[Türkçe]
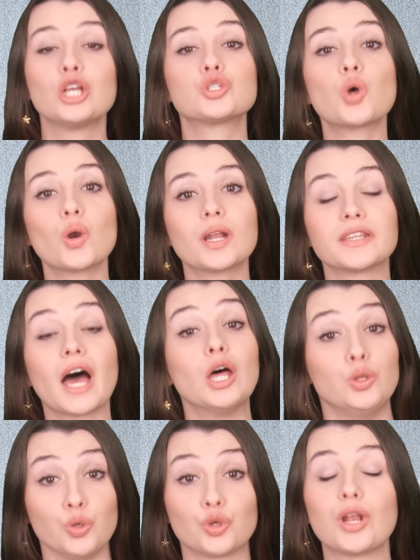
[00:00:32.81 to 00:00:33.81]
Sonra da
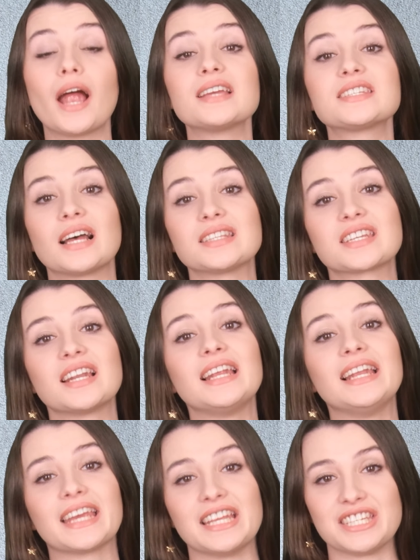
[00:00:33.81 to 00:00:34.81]
nükleer santrali
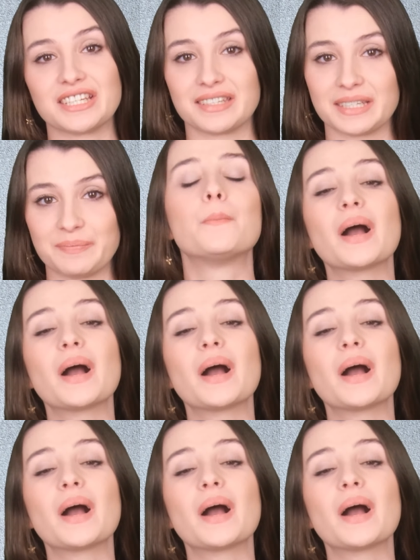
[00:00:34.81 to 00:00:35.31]
ele geçirdi.